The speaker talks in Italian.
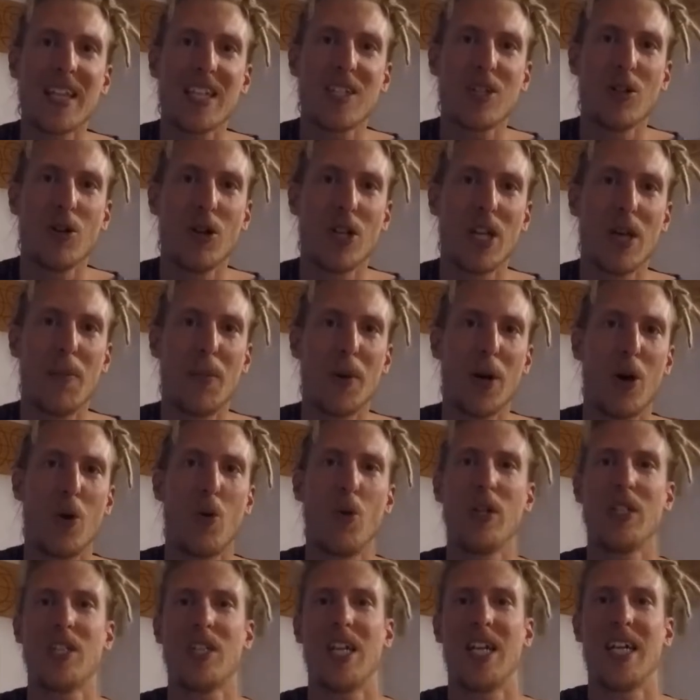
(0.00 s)
i solchi però
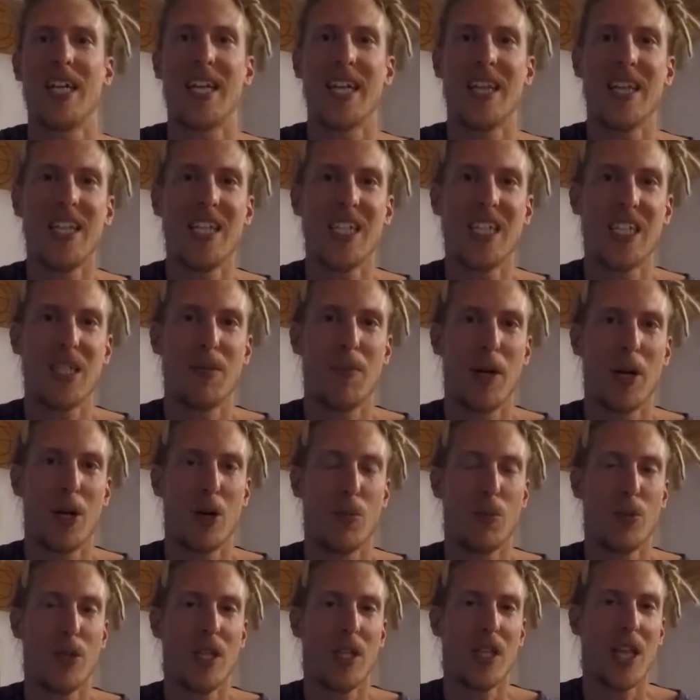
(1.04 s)
questa è una grandissima
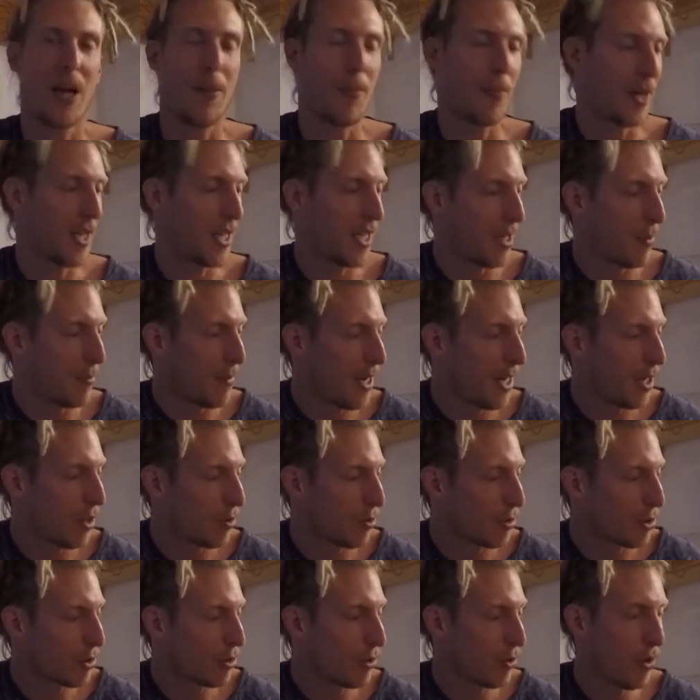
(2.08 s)
comodità perché rimangono
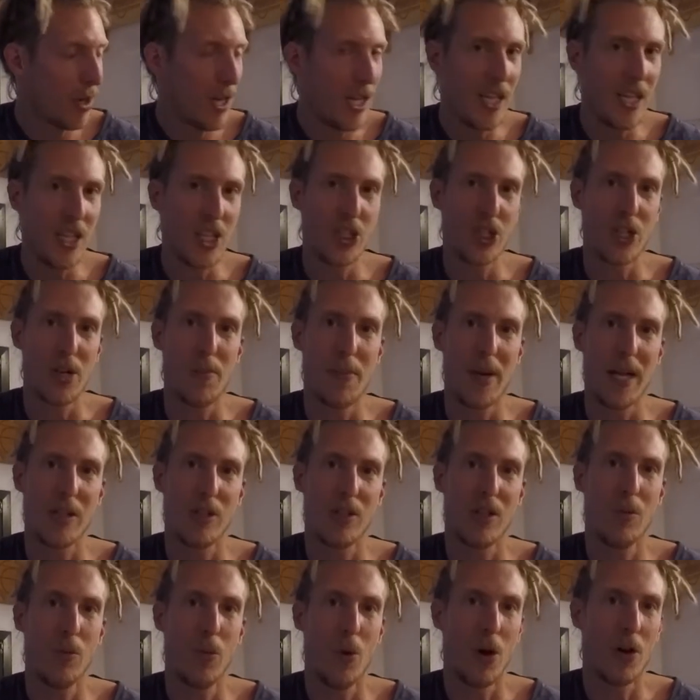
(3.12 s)
solo l'indice e il medio
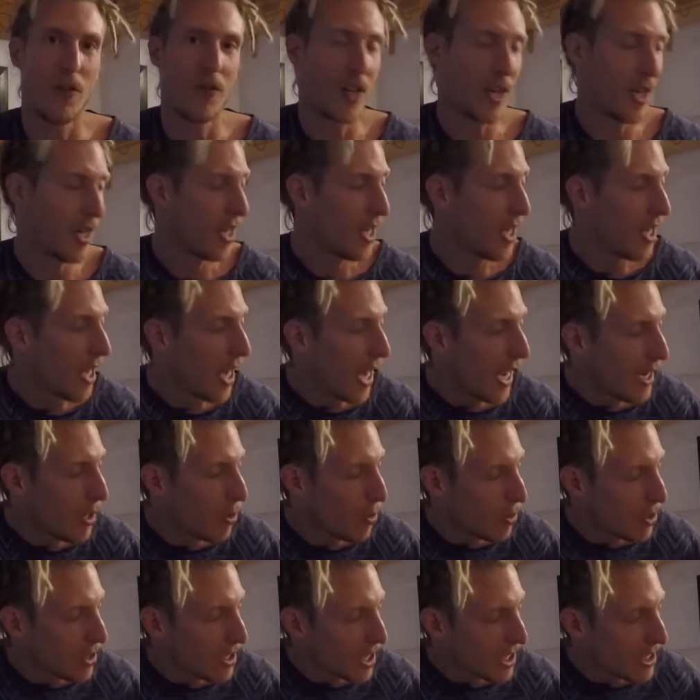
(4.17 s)
da muovere e
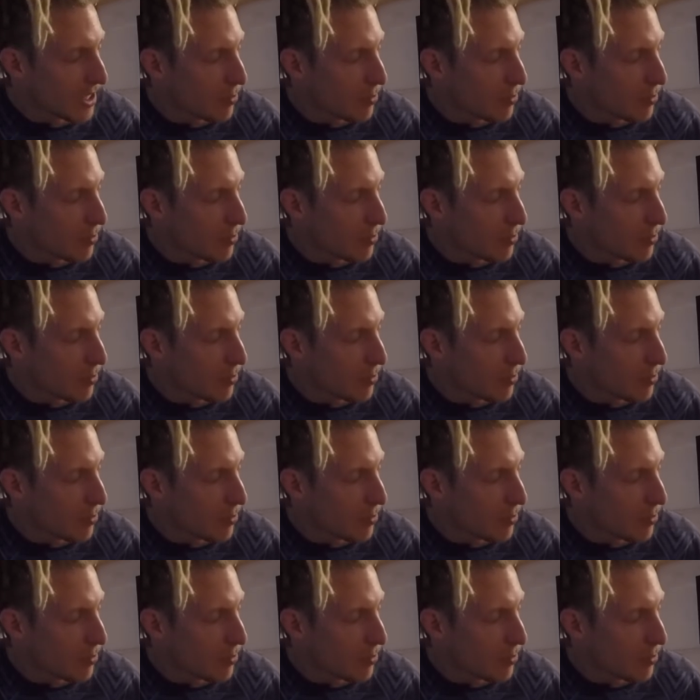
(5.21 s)
inoltre si